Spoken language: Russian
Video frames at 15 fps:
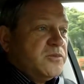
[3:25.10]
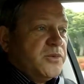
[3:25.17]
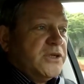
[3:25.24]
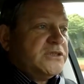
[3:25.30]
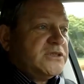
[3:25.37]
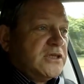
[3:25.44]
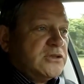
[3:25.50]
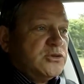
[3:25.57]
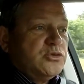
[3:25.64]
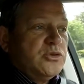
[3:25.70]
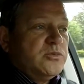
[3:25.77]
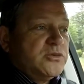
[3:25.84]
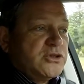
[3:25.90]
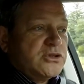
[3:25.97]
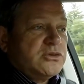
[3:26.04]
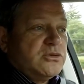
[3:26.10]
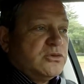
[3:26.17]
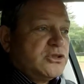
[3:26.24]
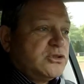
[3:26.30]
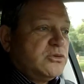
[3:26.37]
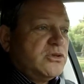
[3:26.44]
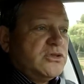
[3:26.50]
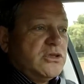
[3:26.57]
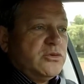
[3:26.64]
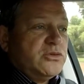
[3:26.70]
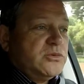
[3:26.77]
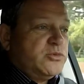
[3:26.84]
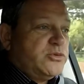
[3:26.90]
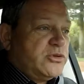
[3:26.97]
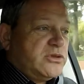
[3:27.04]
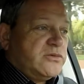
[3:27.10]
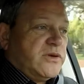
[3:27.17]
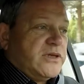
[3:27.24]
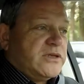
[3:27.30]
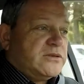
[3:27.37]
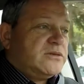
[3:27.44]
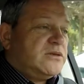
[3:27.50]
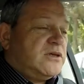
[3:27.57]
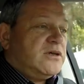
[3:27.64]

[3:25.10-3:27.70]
предсказуемо, что, что эти люди будут творить.